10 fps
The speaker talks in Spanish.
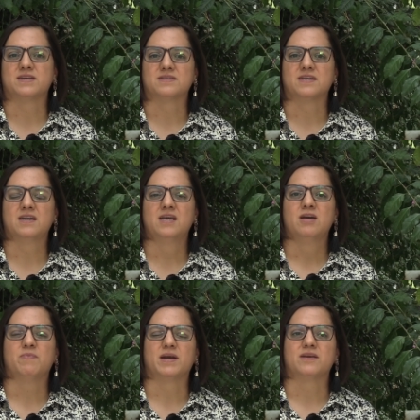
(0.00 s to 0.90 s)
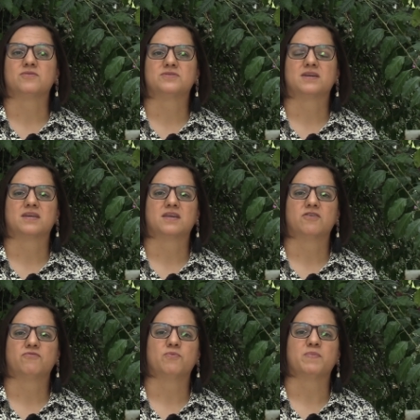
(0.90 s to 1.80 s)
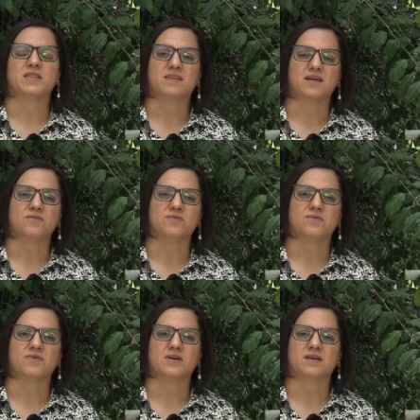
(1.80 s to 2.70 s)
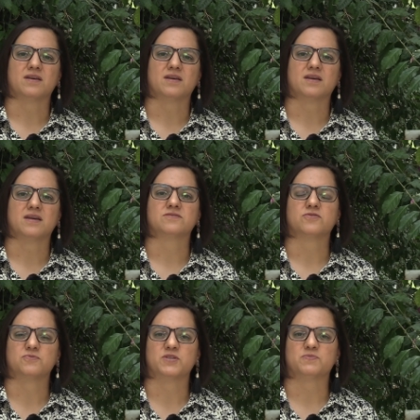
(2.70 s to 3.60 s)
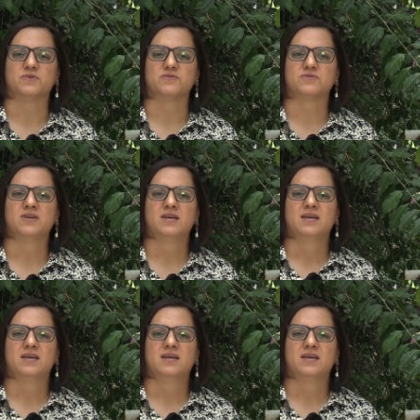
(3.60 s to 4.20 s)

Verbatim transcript: hacer para no seguir fomentando eh, estos mismos